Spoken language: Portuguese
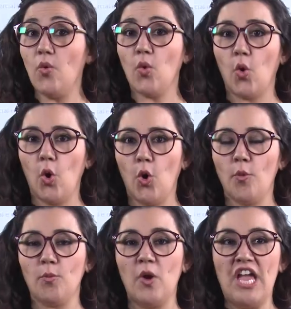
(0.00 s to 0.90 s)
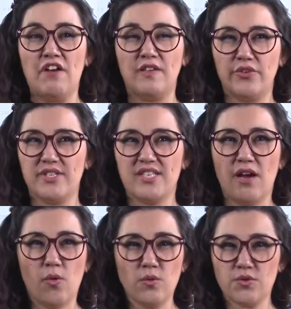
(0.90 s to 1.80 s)
corpo, valorizar
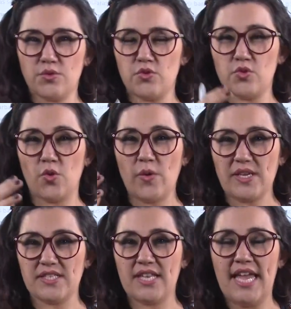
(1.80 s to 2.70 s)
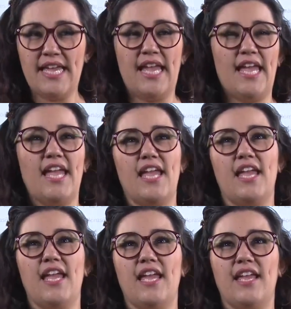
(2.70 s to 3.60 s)
construções
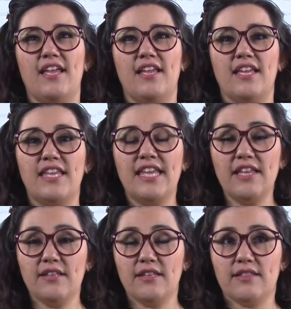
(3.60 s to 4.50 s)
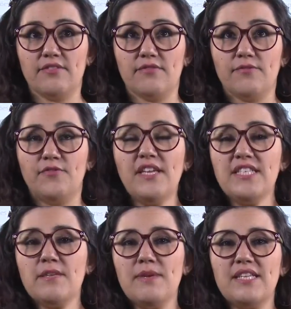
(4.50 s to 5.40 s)
é, que
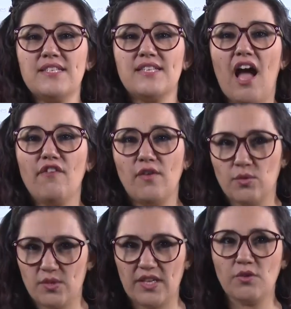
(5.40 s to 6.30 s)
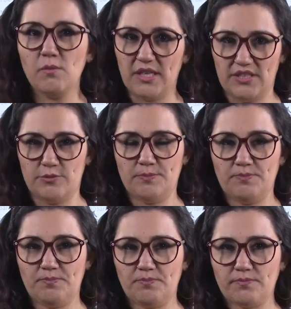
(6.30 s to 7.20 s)
visibilizavam o ser humano.
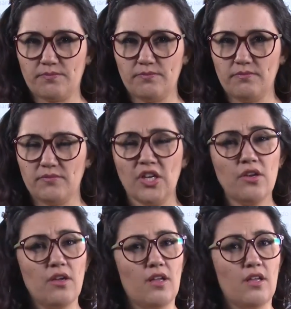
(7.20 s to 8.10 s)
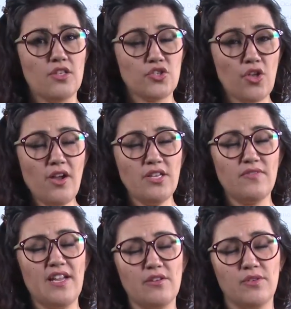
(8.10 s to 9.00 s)
Só que não
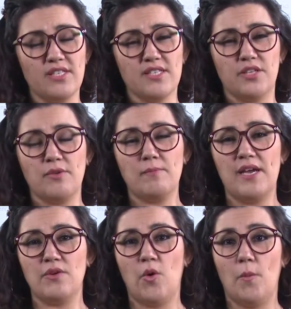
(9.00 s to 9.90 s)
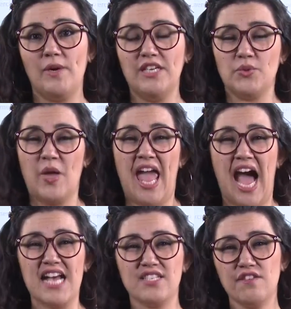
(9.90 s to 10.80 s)
vai acontecer no Império Romano
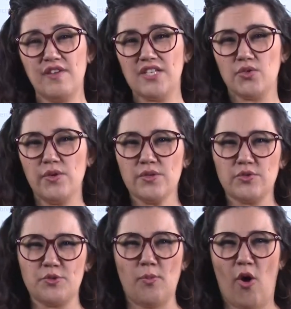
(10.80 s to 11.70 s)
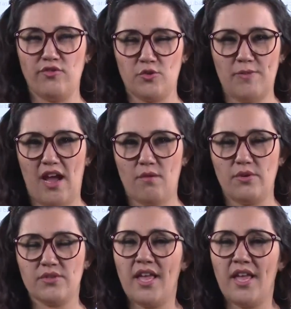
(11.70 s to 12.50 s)
as invasões dos povos bárbaros.